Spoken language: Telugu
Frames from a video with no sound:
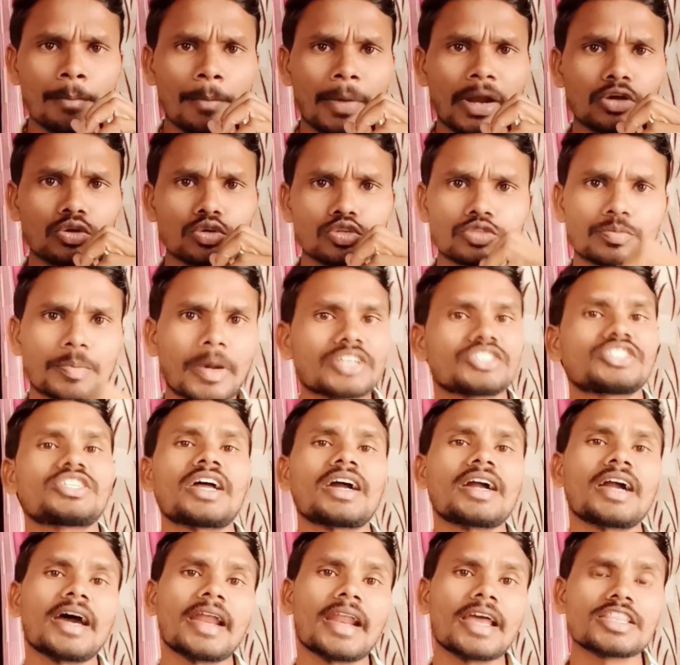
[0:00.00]
మనకు
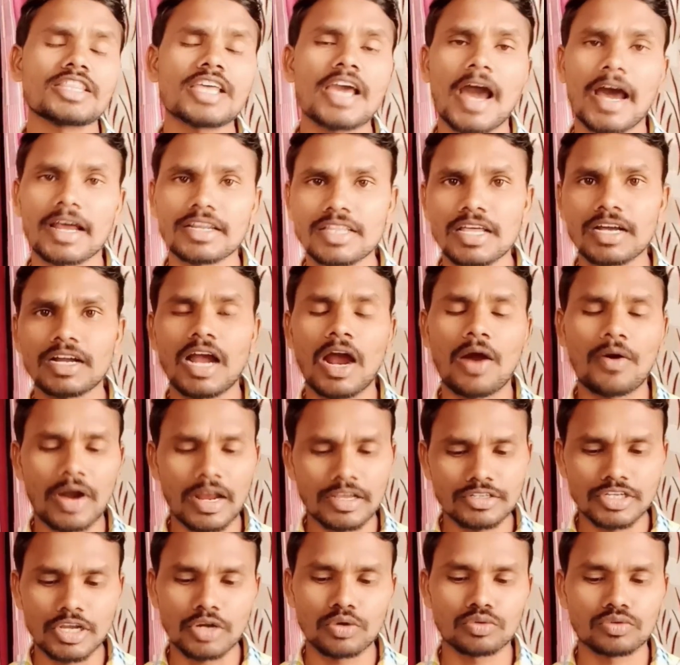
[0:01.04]
స్పష్టంగానైతే అర్థం
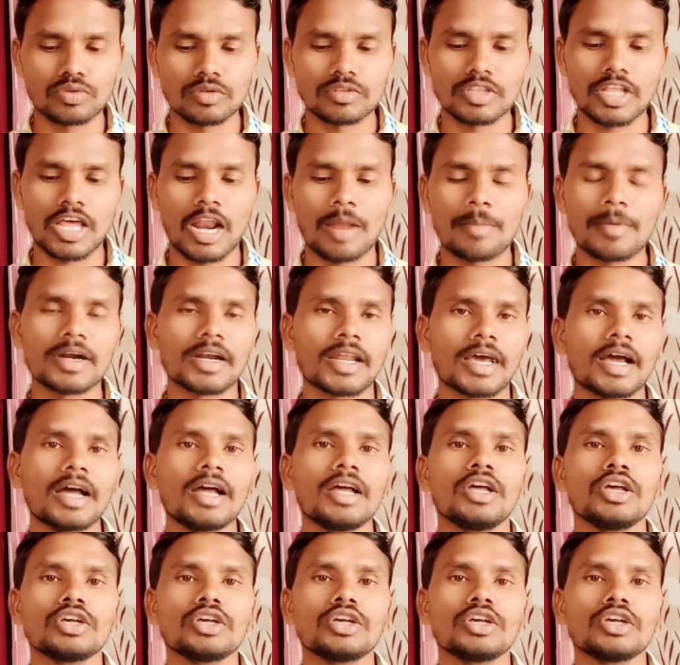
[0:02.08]
కావడం జరుగుతుంది అన్నమాట